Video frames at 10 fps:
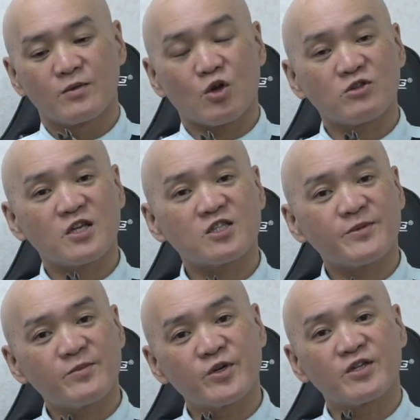どんな
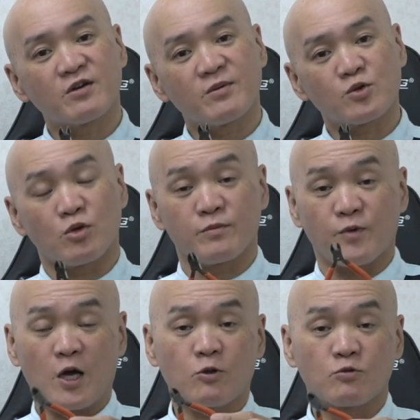爪でも切ってくるのこれ
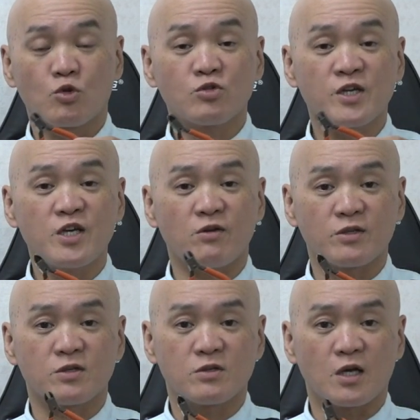あの銅線切る
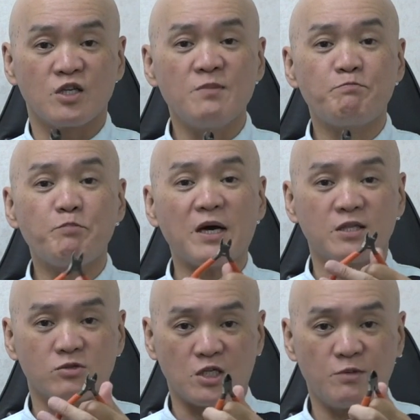やつですねニッパー
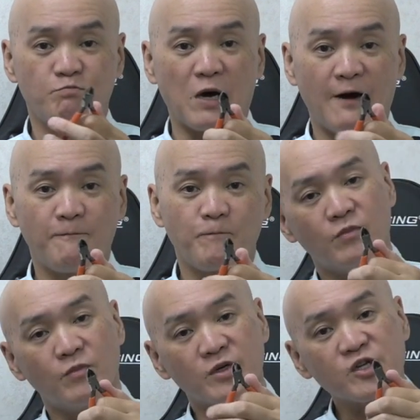ですよニッパー
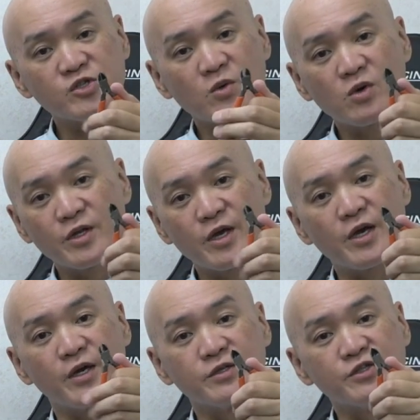私はこれ
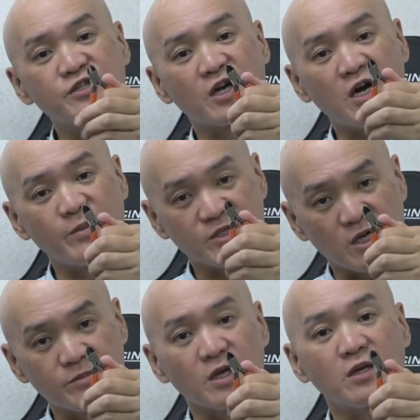で人生変わりまし
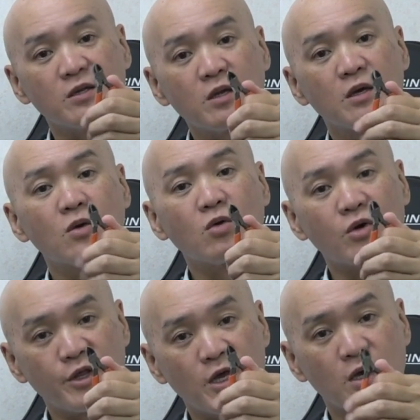たみたいなねこ
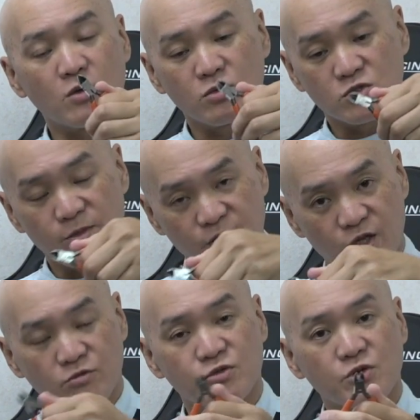れで爪切っ
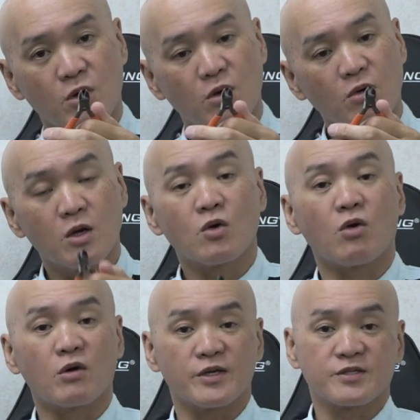ていくんですよ
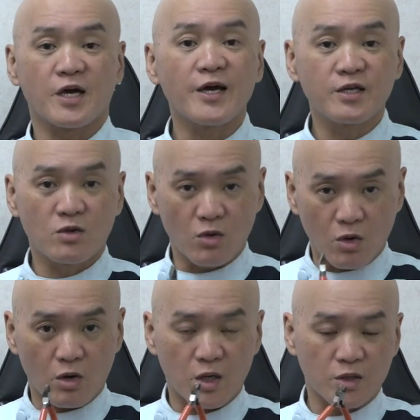これ最
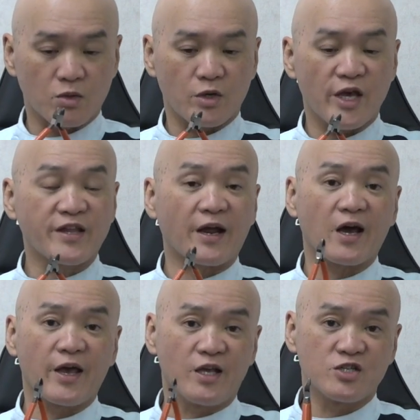高あの下手ら
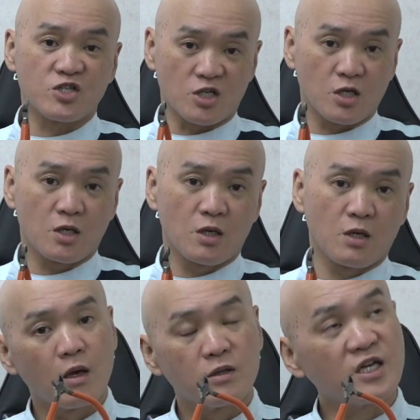へんし
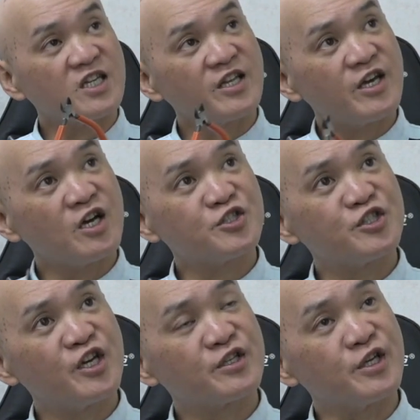7年8
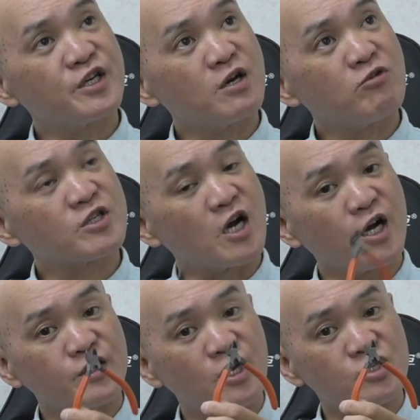年やって1回ぐらいしか
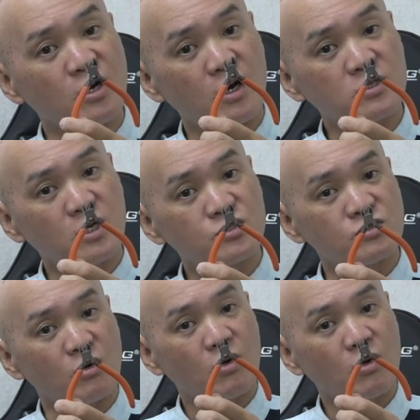変えてないんちゃうかな新し